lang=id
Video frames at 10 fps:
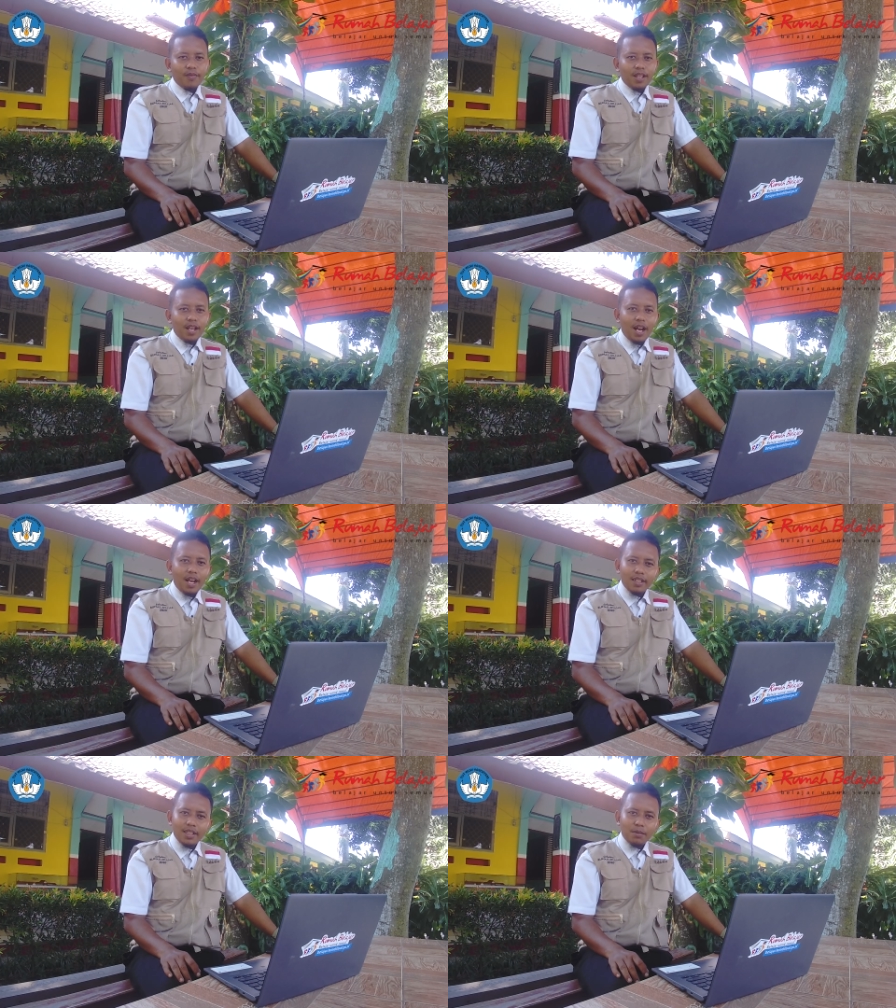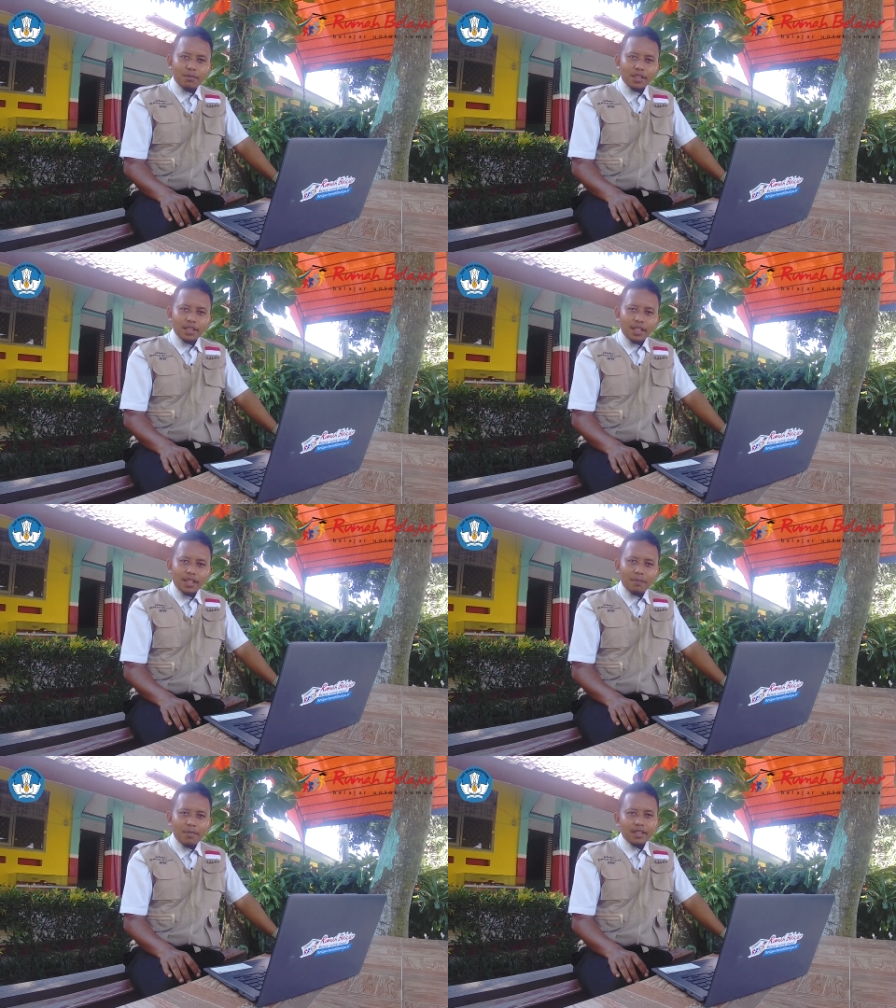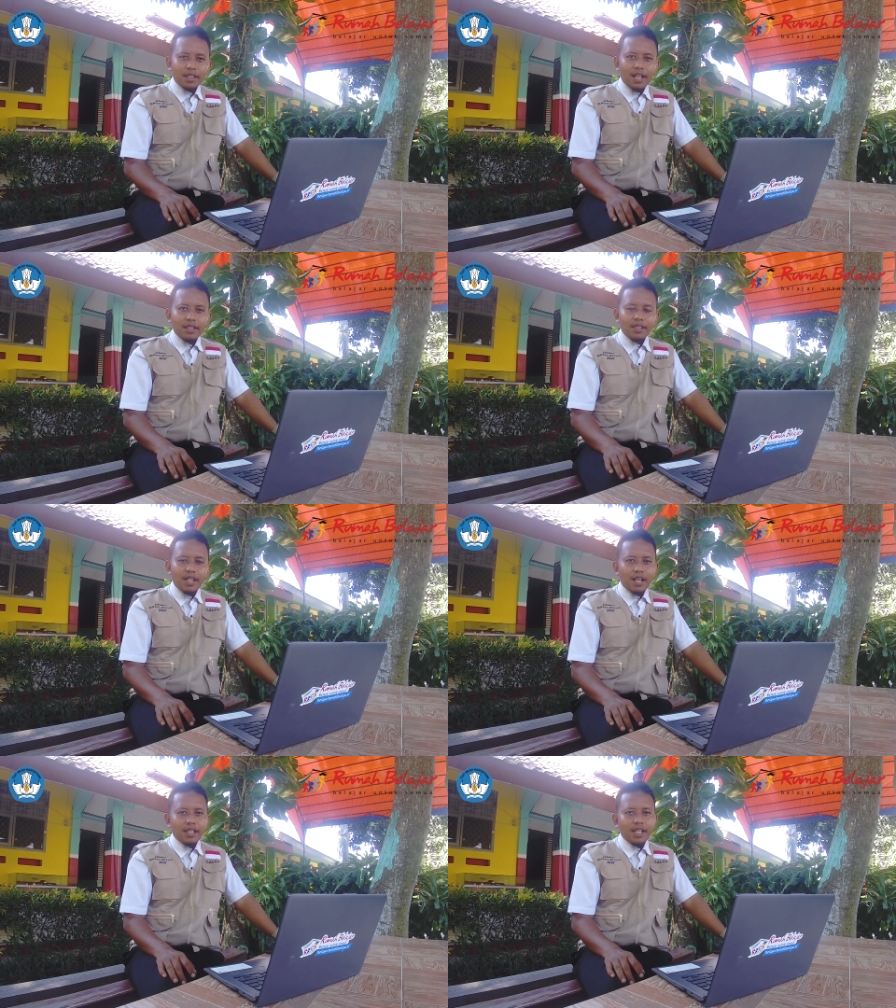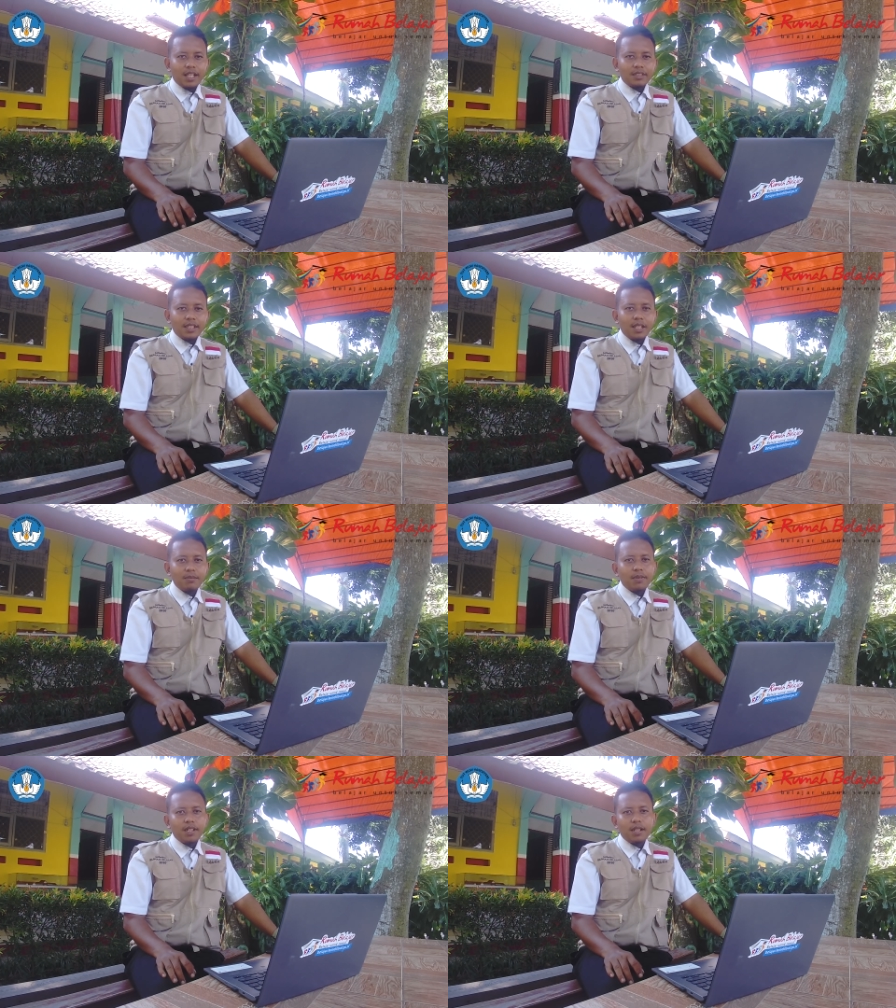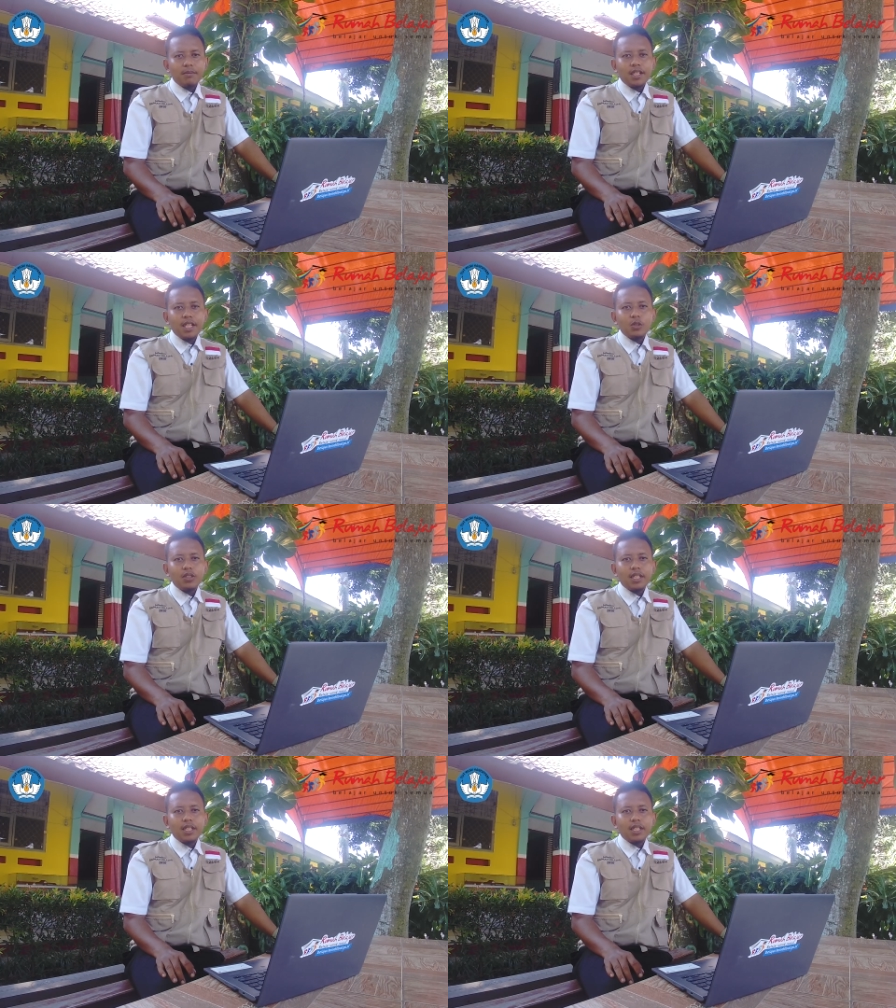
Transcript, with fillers: Hal ini bisa saya dapatkan karena saya pernah mengikuti